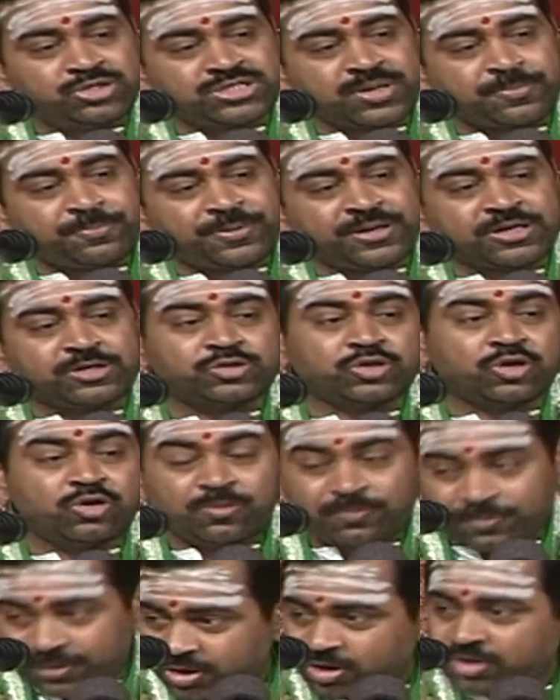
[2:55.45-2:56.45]
పురుష
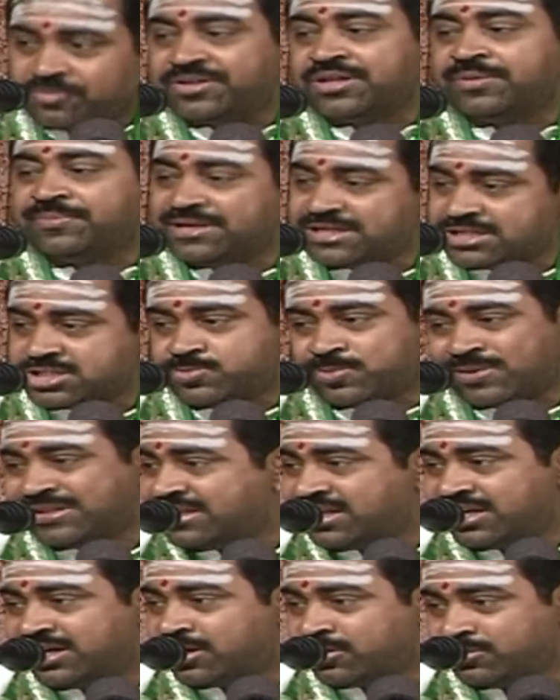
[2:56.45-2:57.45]
ప్రకృతిలో మరో విధమైన
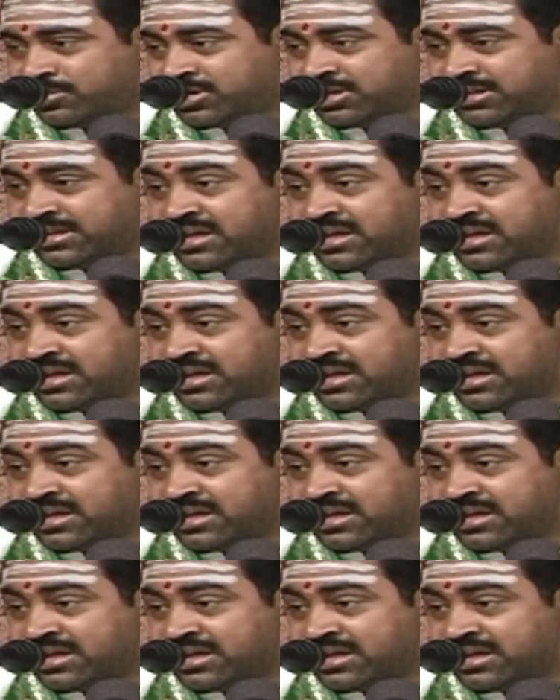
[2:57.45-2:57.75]
స్పందనగా